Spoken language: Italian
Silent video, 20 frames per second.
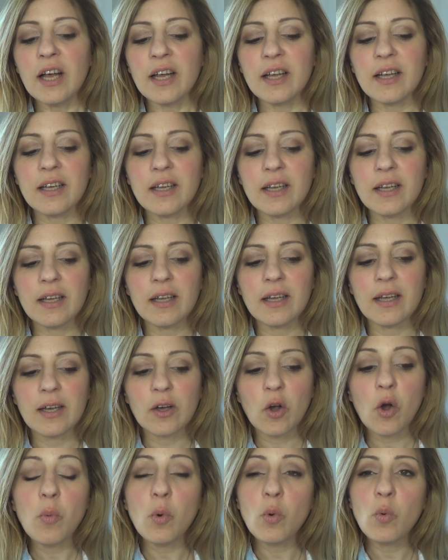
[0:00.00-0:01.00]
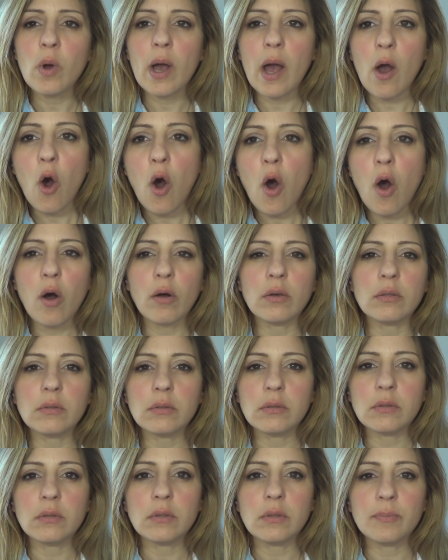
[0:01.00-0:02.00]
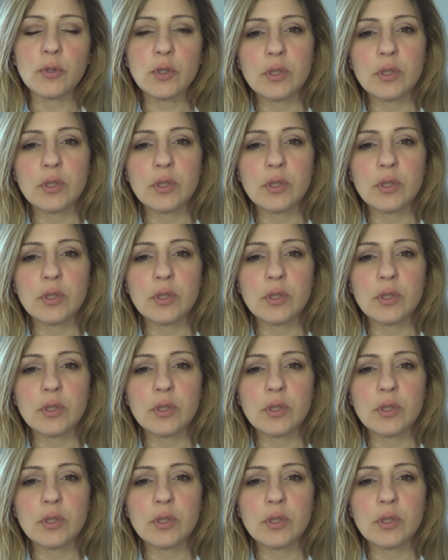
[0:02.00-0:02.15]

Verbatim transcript: eh, comunque ho eh,